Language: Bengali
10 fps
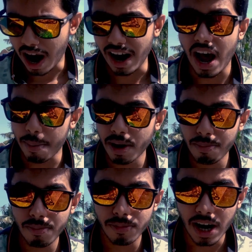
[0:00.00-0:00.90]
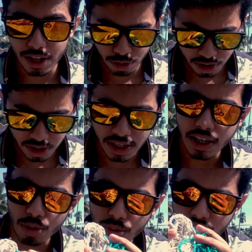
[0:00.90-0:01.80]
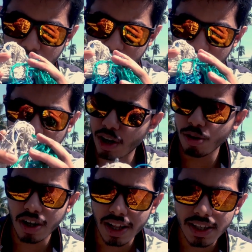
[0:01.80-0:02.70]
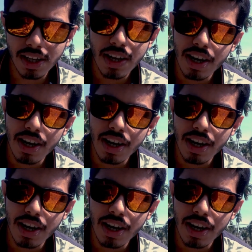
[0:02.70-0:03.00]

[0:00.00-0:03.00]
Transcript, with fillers: আর আমার কাজ হচ্ছে এই যে টুনিলাইট লাগানোর ছাদে